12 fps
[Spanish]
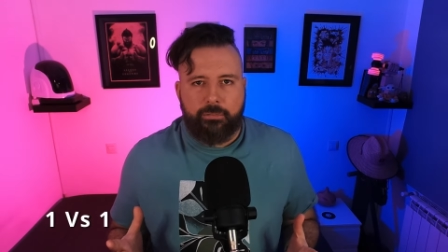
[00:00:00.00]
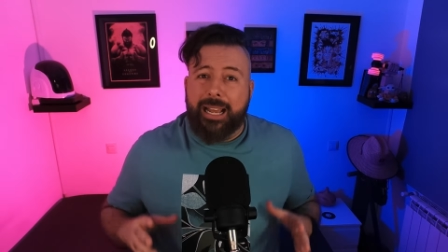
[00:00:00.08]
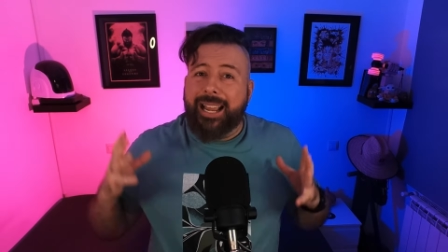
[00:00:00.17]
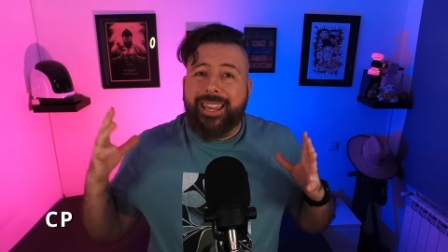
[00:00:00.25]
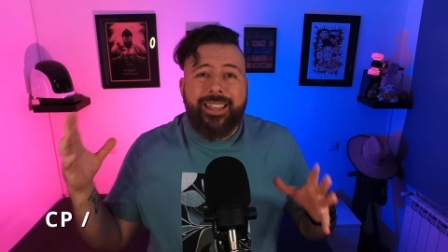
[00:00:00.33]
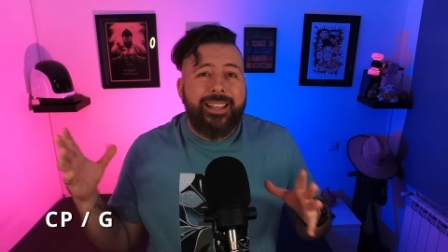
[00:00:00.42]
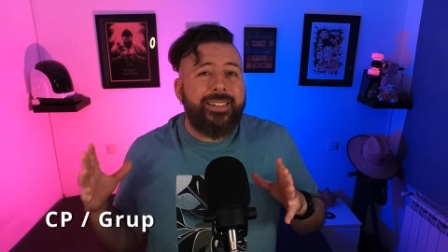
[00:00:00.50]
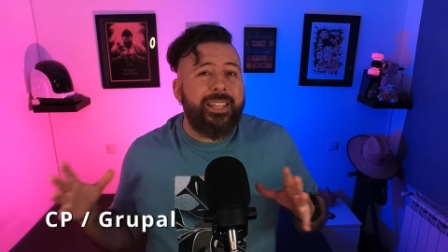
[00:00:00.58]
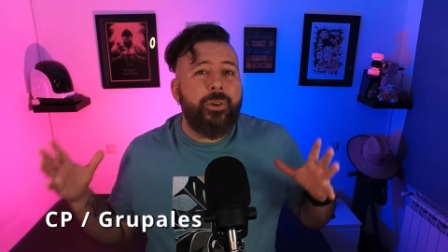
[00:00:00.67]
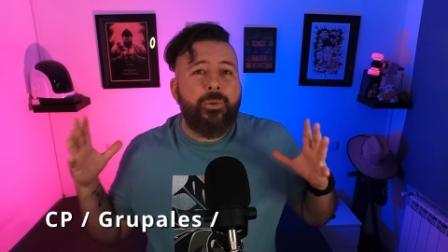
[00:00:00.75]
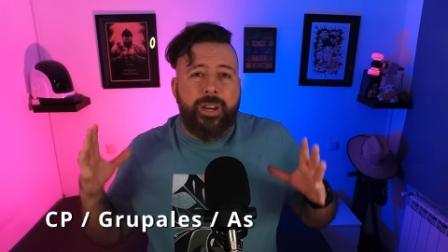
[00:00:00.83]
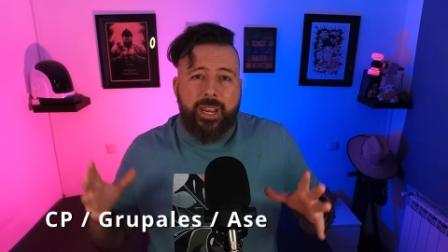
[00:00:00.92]
Aquí
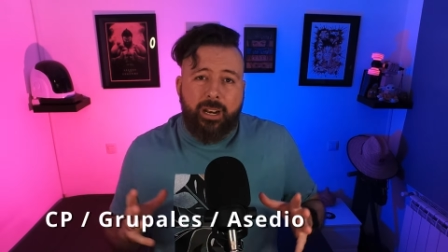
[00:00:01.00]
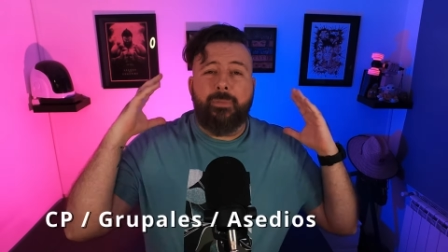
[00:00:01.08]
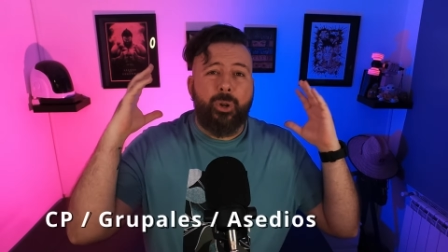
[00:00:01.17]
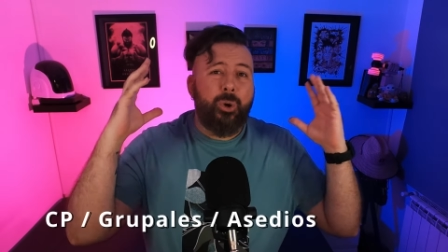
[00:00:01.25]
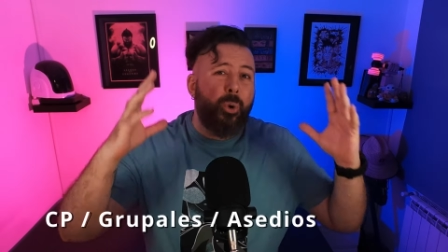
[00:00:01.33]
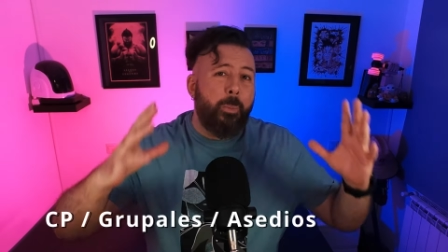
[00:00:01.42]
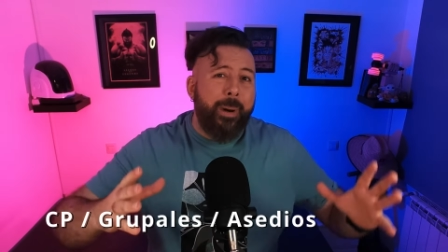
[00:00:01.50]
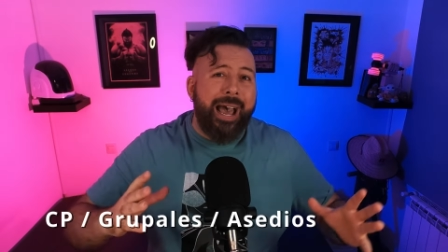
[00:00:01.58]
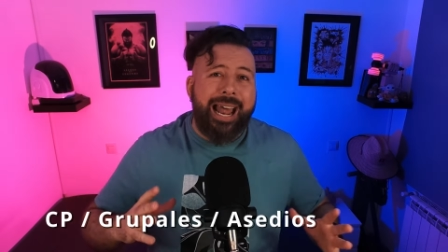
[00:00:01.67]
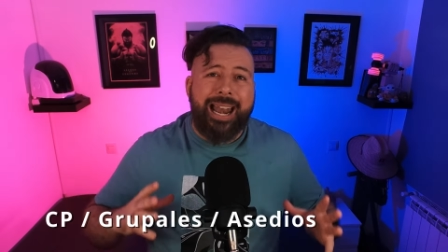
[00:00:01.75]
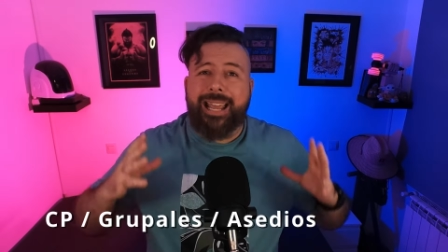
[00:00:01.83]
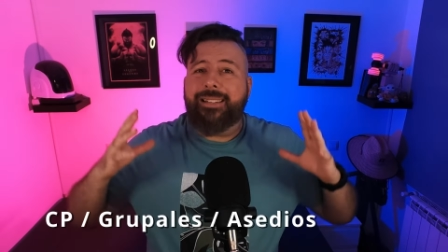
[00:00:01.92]
decidí unir los
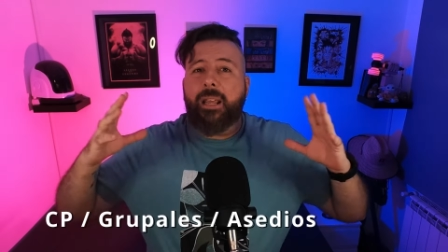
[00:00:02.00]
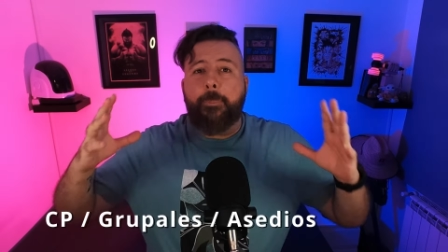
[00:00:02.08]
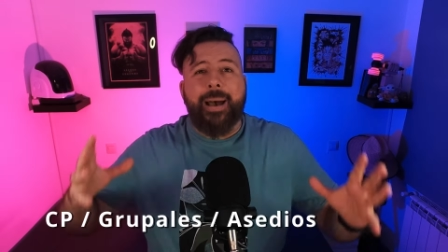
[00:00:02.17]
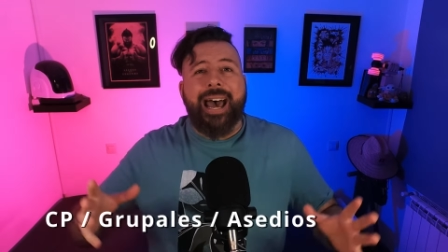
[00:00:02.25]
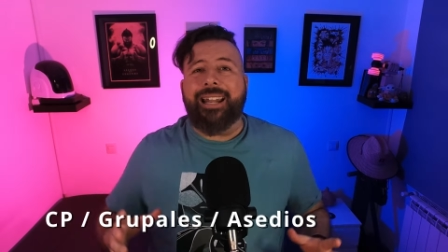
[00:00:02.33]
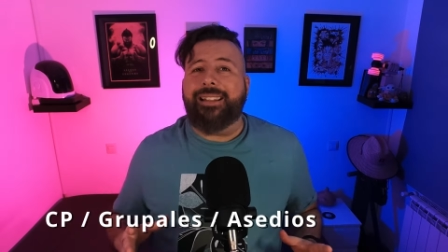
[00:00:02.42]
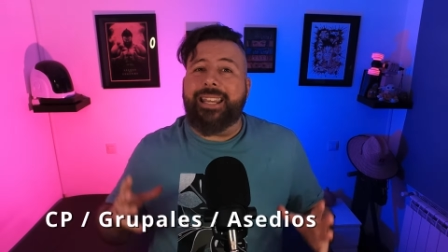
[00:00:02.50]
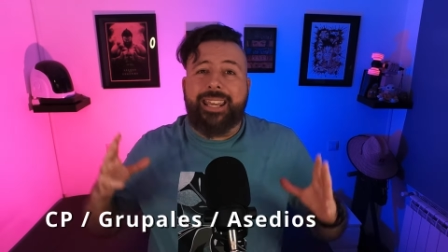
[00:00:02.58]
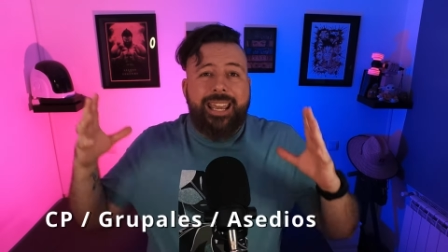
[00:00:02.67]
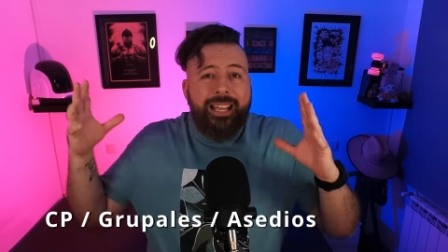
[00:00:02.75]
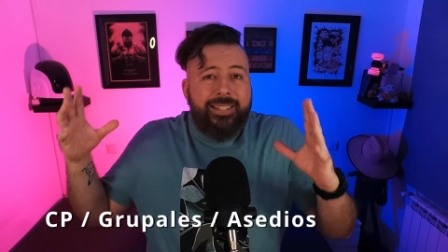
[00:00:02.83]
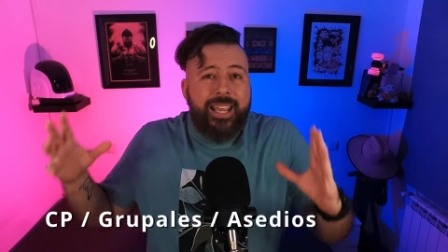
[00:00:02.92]
grupales de party
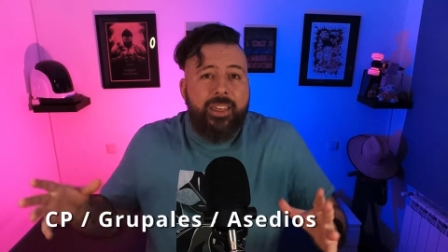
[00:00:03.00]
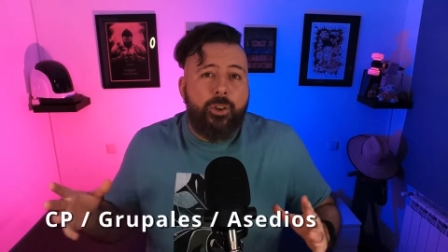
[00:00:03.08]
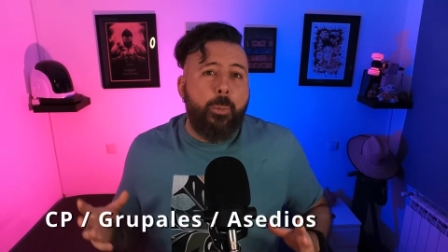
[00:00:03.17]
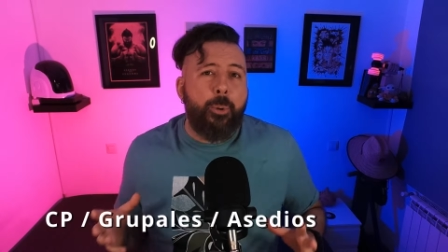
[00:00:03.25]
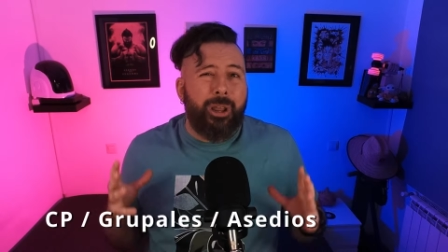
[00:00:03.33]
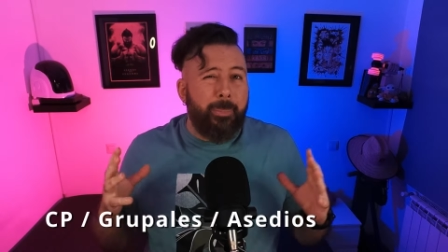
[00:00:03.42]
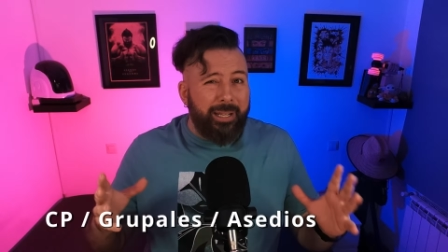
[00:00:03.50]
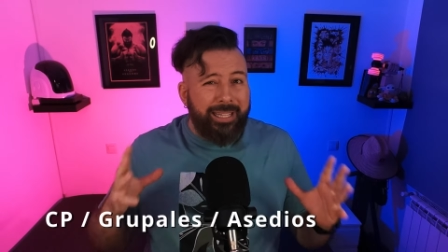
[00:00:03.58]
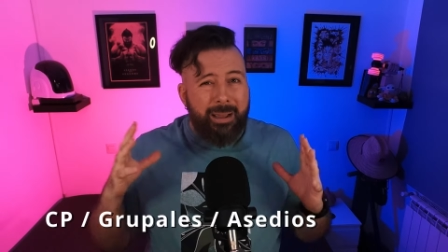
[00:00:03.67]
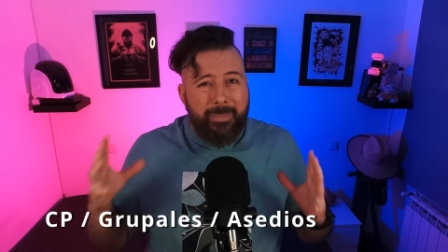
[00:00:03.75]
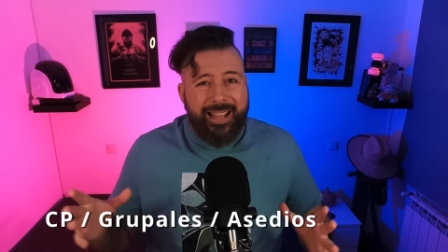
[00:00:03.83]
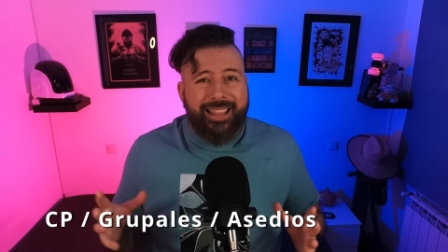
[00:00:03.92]
y asedios porque
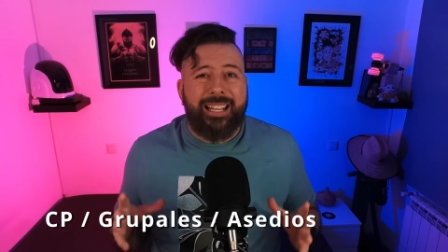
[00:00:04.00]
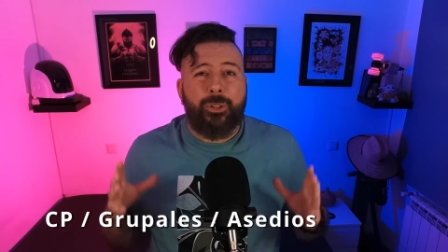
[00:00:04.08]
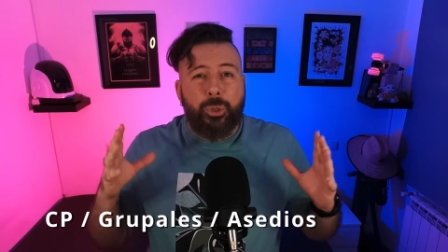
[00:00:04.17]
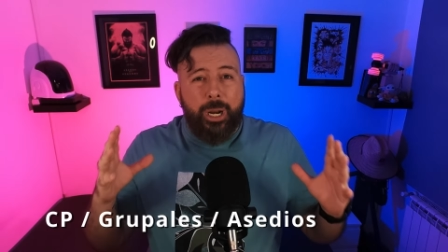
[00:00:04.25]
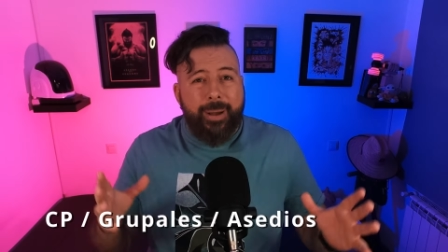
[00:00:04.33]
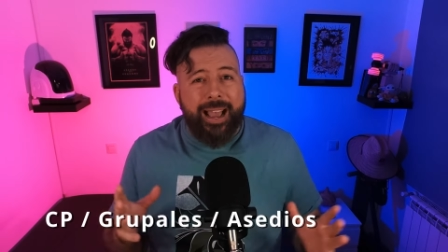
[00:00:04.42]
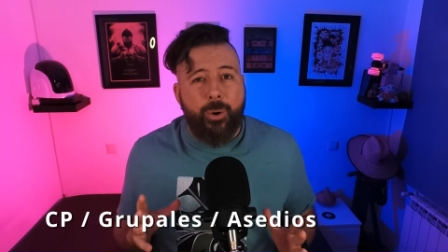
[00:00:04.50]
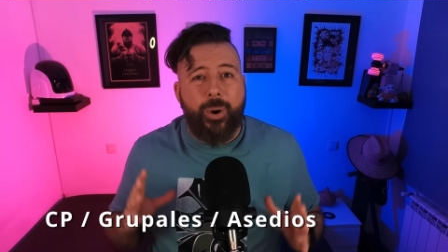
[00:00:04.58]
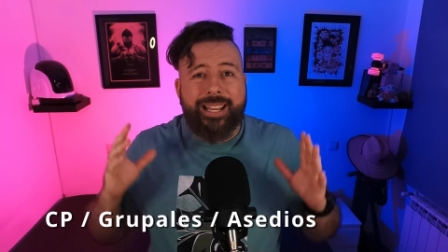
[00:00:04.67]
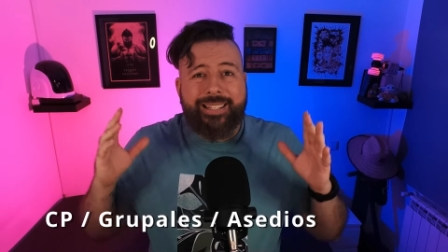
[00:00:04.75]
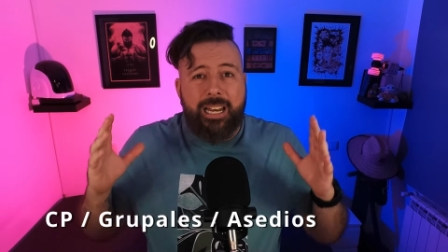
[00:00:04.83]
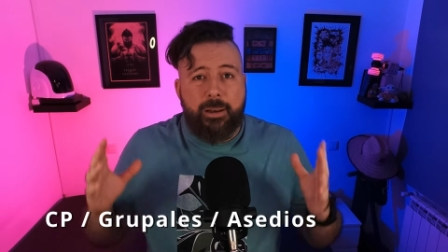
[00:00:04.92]
prácticamente tu trabajo
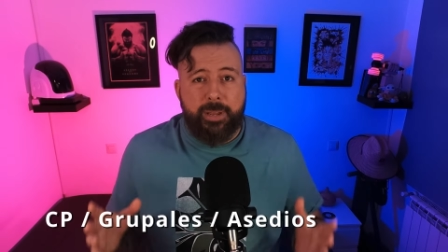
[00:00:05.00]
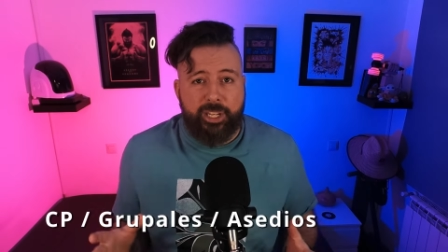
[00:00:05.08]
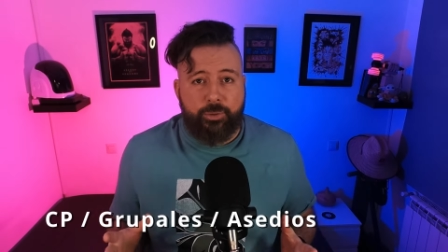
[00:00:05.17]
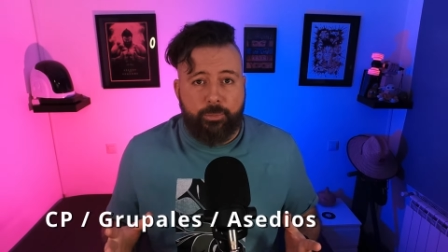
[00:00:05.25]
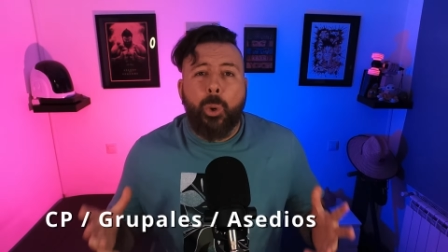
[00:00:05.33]
es el mismo.